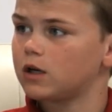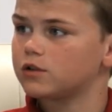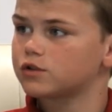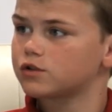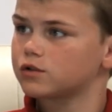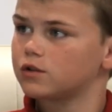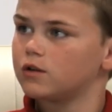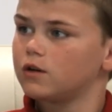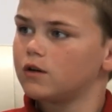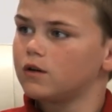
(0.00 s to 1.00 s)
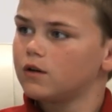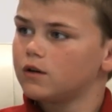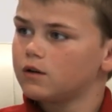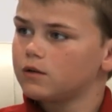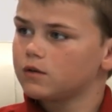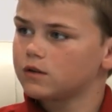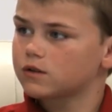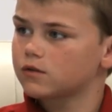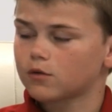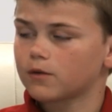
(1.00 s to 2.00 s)
er uns so sehr liebt. Es
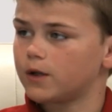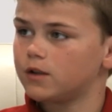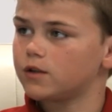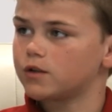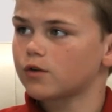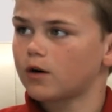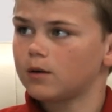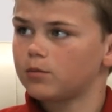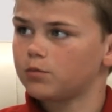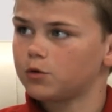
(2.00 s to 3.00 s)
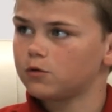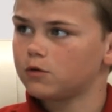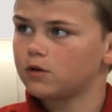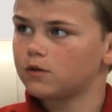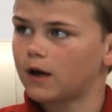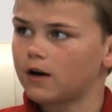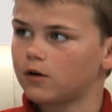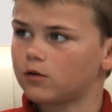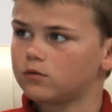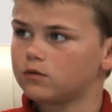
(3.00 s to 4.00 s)
ist irgendwie unbeschreiblich, wie
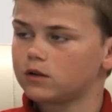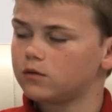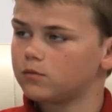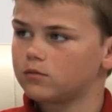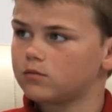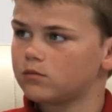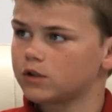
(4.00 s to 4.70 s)
sehr er uns liebt.